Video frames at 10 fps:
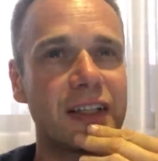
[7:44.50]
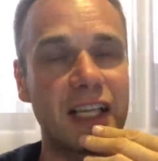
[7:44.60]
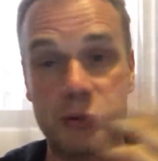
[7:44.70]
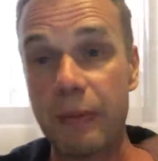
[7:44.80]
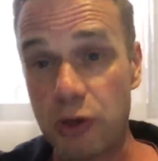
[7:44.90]

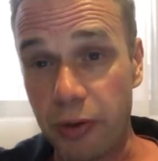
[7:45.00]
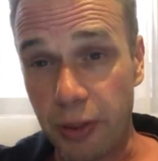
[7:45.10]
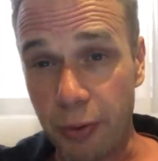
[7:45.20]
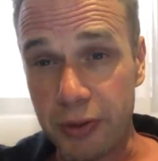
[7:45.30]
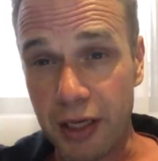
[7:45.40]
najsłabszą
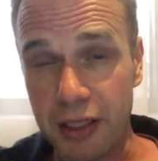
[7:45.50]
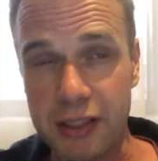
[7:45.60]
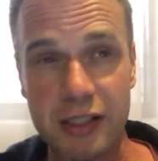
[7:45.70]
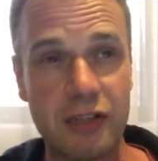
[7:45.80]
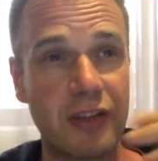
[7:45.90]
ekipą, tak,
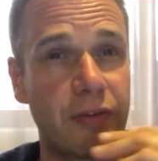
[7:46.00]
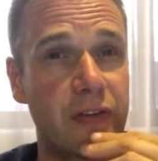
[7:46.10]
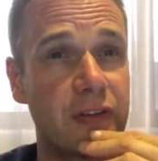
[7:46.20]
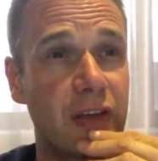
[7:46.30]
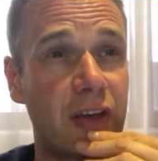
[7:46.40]
jest też w naj,
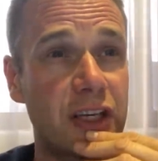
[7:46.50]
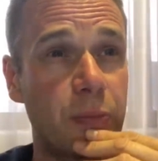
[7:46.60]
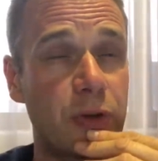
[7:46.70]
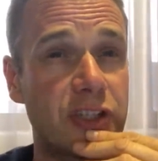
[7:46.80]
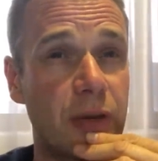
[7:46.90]
największej
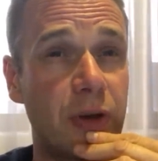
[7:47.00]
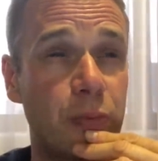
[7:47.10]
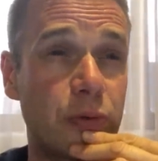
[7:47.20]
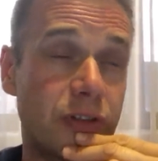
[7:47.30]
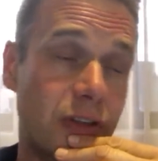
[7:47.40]
potrzebie,
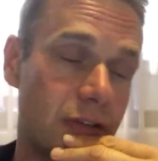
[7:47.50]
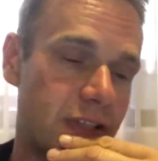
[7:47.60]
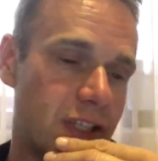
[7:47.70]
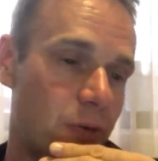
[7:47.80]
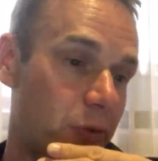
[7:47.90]
plus no, z
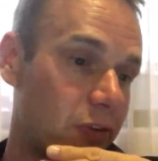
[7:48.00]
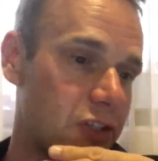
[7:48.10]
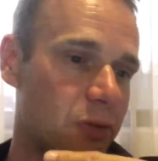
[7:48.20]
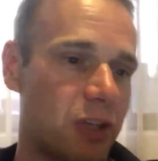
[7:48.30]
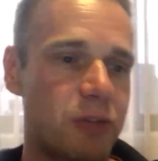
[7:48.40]
całą
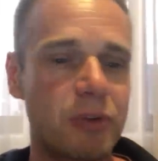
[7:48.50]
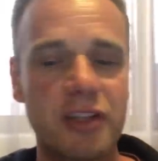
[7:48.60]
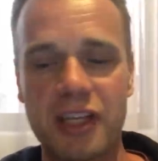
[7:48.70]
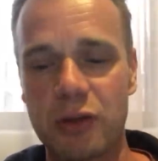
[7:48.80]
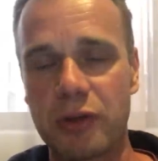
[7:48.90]
pewnością też by
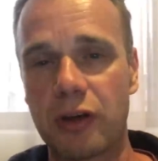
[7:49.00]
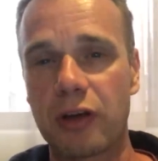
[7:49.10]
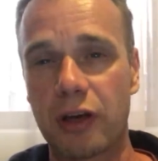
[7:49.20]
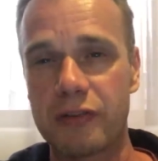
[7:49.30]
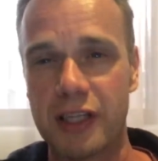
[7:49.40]
docenił takiego
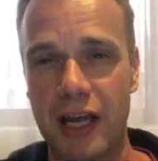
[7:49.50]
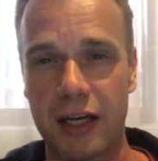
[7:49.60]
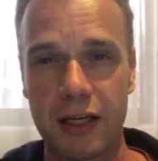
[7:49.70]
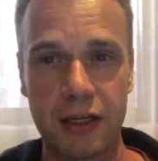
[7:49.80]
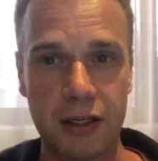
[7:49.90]
kierowcę jak